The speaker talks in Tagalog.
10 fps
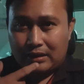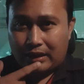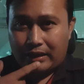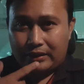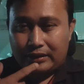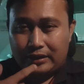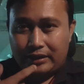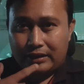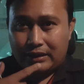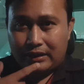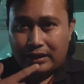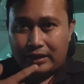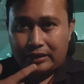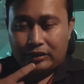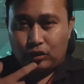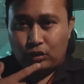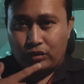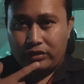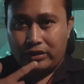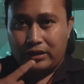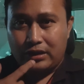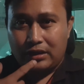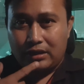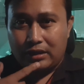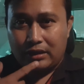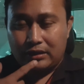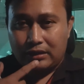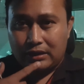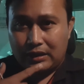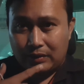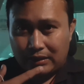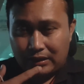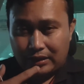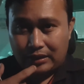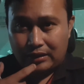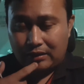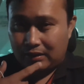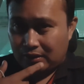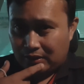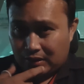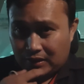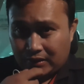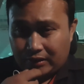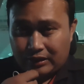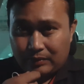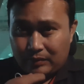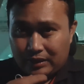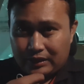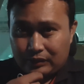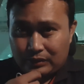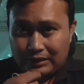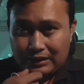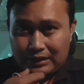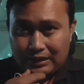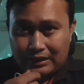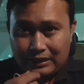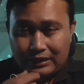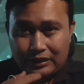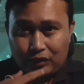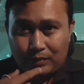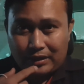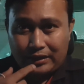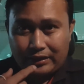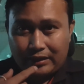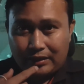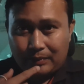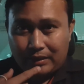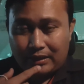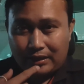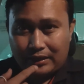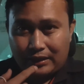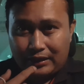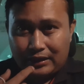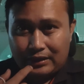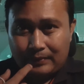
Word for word: kahit data kahit 2G kahit tatawag ka ng SIM card wala kaya umalis kami kanina